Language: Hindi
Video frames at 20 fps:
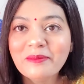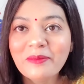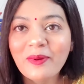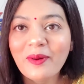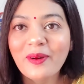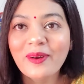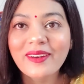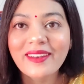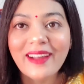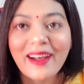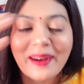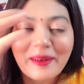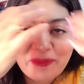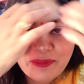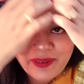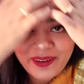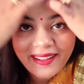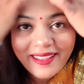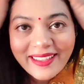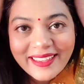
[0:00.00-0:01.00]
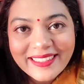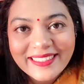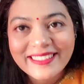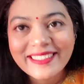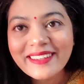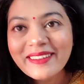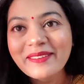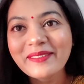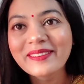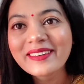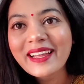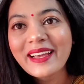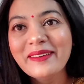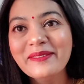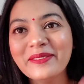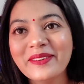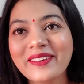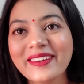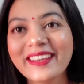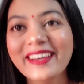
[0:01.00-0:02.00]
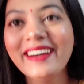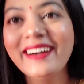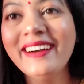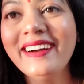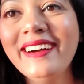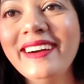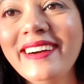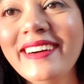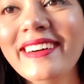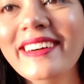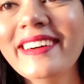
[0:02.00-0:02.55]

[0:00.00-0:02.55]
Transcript: बहुत डांट पड़ेगी चलो टाइम हो गया